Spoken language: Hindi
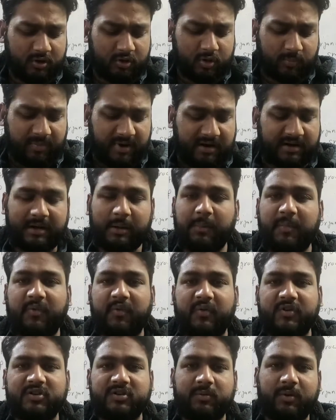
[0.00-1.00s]
तो पार्ट नंबर
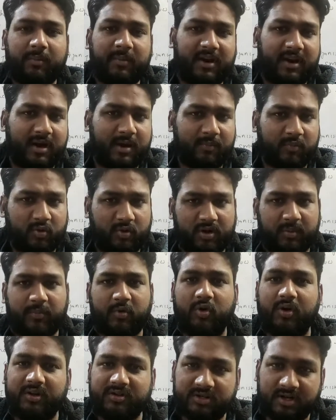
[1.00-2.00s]
फर्स्ट में मैंने आपको
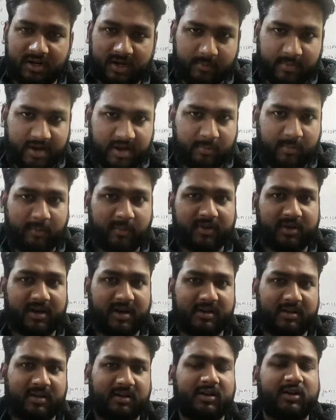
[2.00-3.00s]
रिप्रोडक्शन के बारे में
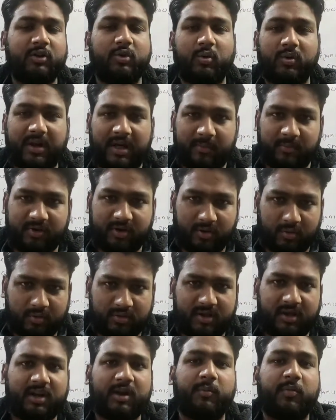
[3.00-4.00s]
बताया था कि दो टाइप के
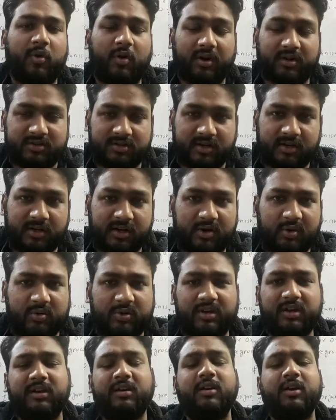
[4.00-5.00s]
होते हैं रिप्रोडक्शन क्या
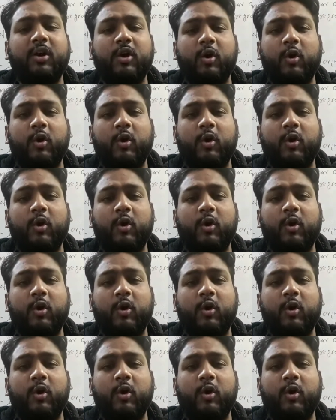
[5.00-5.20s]
होता है